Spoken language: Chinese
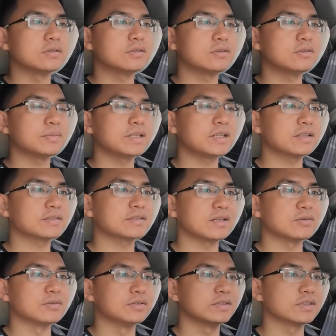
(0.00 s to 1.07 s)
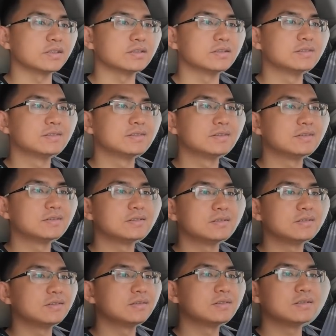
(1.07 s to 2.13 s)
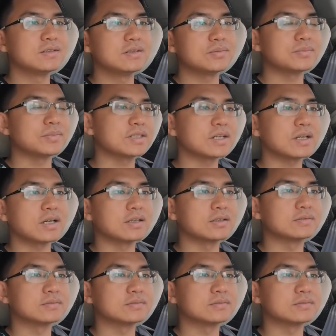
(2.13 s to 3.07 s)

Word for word: 后面那个三轮车，别叫了。